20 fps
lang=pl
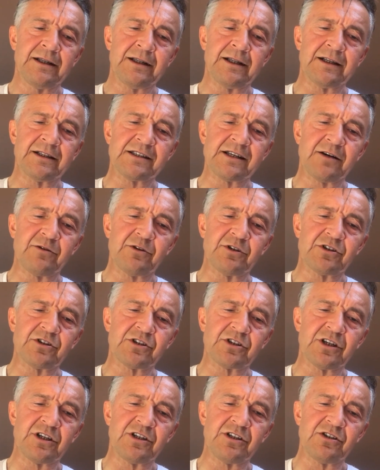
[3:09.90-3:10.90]
Na całe
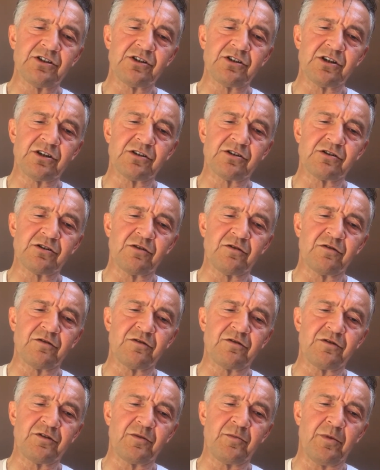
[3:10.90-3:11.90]
szczęście
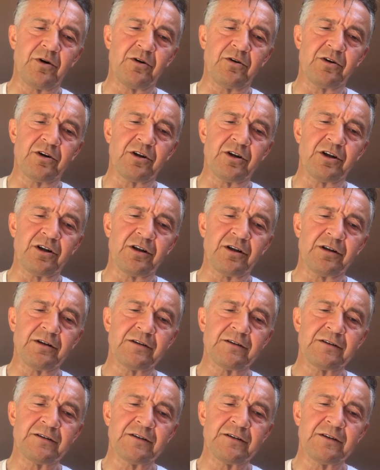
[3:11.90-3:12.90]
są wybory,
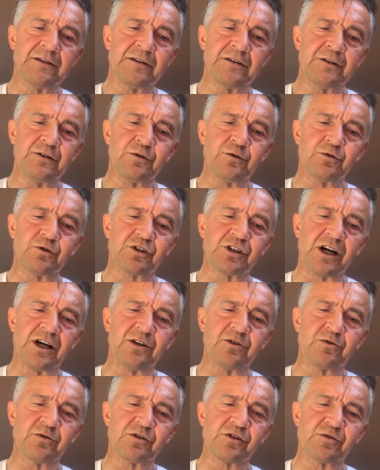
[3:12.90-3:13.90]

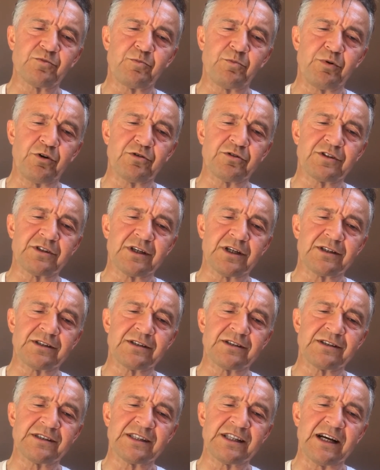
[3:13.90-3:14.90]
ruszają z
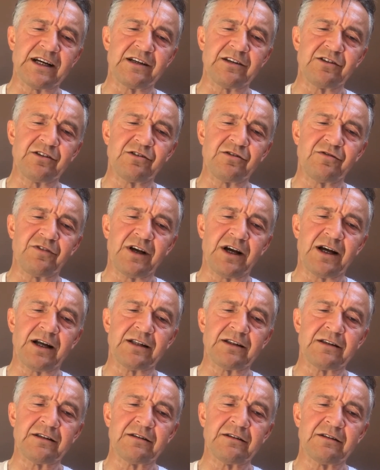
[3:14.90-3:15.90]
posad stary
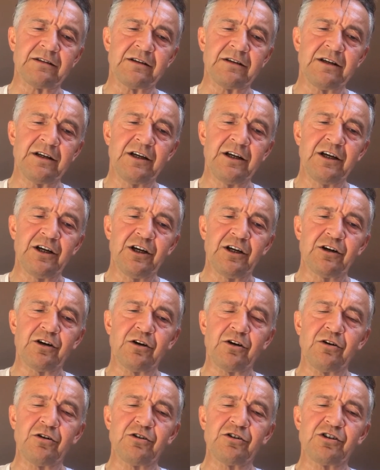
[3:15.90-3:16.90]
świat.
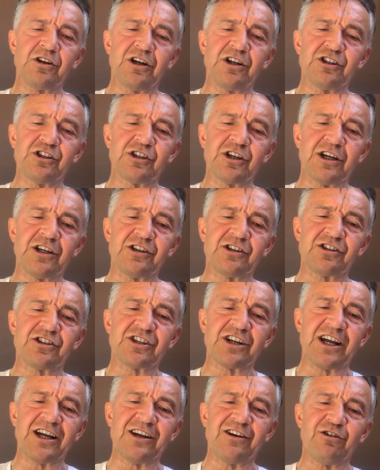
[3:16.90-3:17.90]
Kogoś
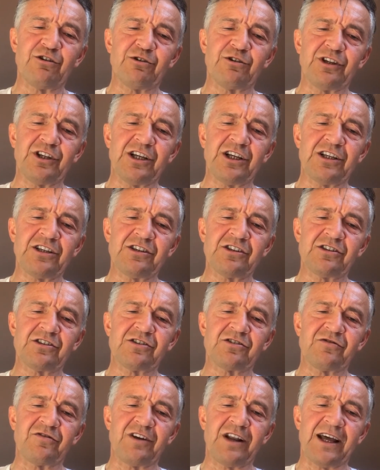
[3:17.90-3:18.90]
lżejszego
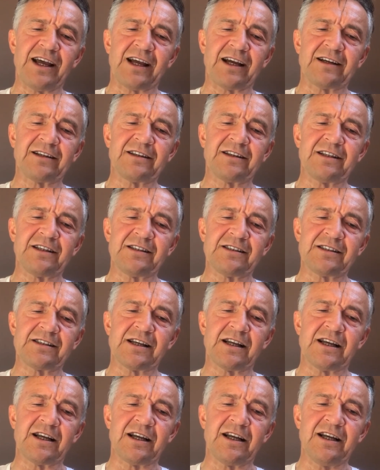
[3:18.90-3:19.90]
nieść w
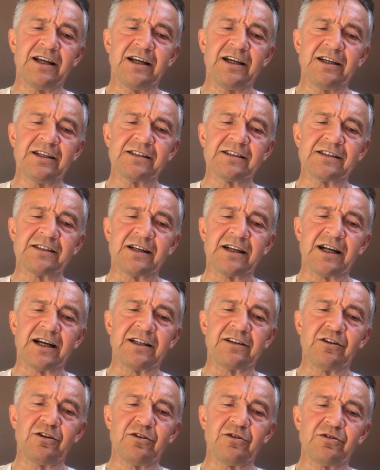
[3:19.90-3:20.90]
lektyce z
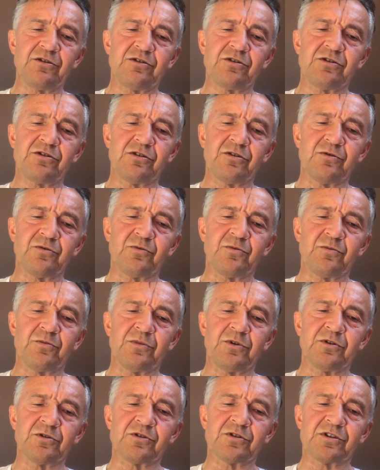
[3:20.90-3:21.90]
radością
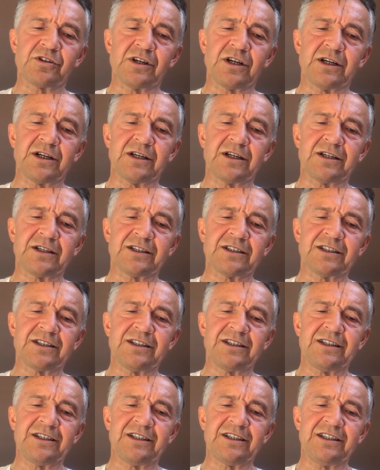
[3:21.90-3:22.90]
można
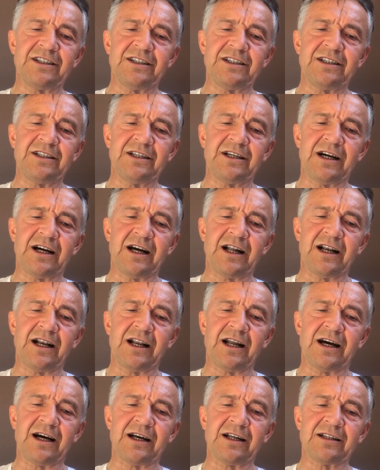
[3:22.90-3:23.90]
kilka
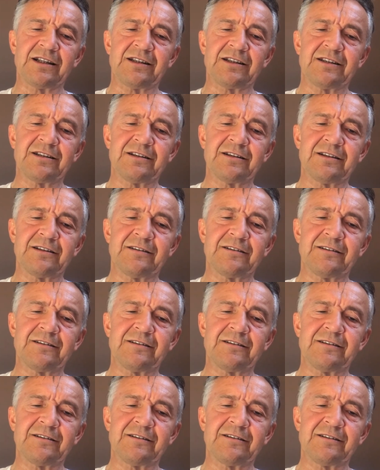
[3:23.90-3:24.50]
lat.